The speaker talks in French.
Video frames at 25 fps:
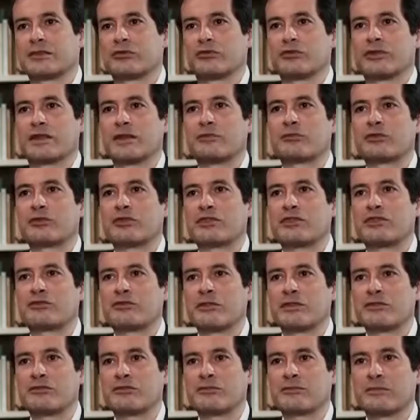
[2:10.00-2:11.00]
une arme de
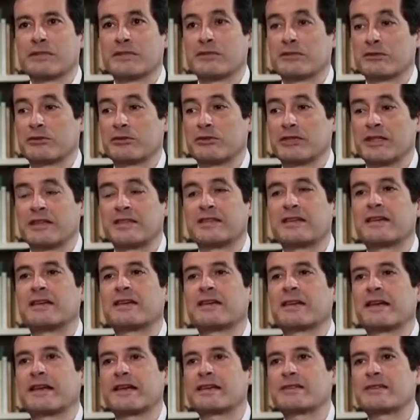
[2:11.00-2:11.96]
dissuasion parce que l'État,